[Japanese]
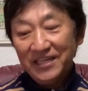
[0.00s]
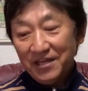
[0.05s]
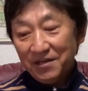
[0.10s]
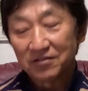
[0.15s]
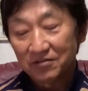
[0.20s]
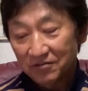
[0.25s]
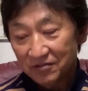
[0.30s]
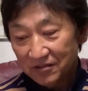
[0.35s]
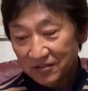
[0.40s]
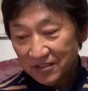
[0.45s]
こ
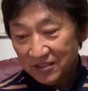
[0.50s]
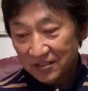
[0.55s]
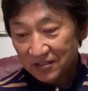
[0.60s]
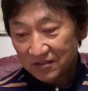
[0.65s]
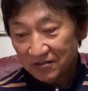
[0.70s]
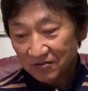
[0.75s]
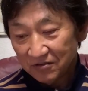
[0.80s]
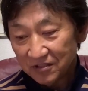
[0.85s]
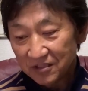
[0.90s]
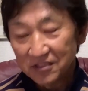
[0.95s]
ういう選手
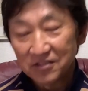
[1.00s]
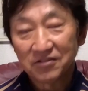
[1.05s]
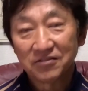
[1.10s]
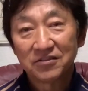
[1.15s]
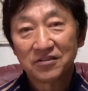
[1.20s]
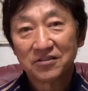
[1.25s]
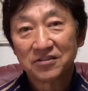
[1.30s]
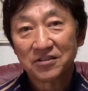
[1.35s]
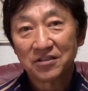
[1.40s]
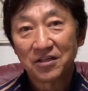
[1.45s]
と一緒に
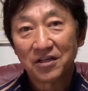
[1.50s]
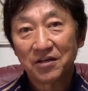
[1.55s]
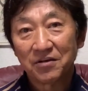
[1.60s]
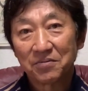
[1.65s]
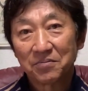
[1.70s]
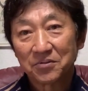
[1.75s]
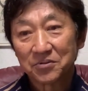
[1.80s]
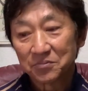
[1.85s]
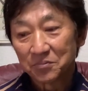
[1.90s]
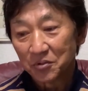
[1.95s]
ですね
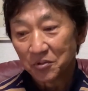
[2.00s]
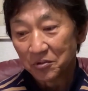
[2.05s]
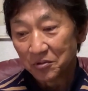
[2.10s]
僕も